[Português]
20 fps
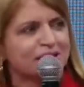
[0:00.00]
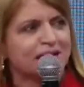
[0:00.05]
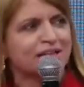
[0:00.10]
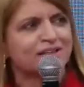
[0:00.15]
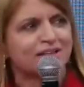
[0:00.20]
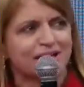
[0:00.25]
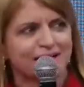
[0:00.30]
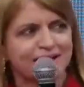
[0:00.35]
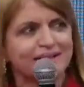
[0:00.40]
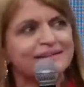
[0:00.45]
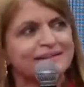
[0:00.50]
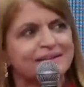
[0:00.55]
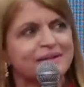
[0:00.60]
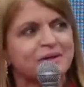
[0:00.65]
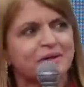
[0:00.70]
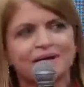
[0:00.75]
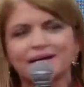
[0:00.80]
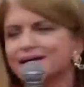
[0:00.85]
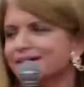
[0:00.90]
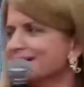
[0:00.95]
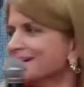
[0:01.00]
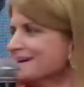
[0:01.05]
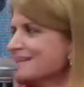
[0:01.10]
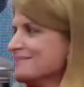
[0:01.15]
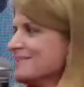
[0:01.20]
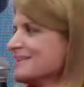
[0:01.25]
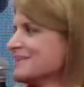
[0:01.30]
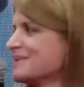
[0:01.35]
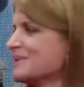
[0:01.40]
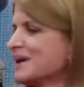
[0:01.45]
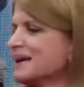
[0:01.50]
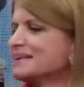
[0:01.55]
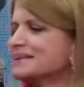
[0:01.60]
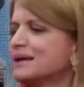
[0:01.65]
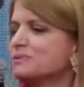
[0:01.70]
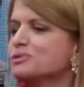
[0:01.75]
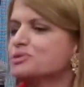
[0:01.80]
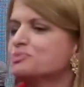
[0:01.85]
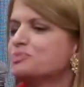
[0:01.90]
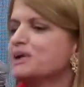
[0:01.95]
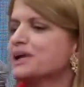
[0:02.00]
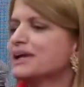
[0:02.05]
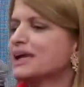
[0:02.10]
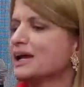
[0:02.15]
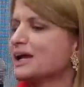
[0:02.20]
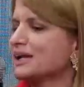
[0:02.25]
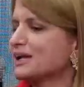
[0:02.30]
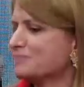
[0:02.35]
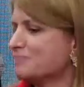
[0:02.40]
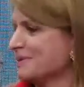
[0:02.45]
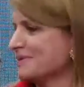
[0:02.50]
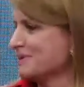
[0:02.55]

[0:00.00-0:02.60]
porque ele já cresceu, né? Mas ele está muito pequeno ainda para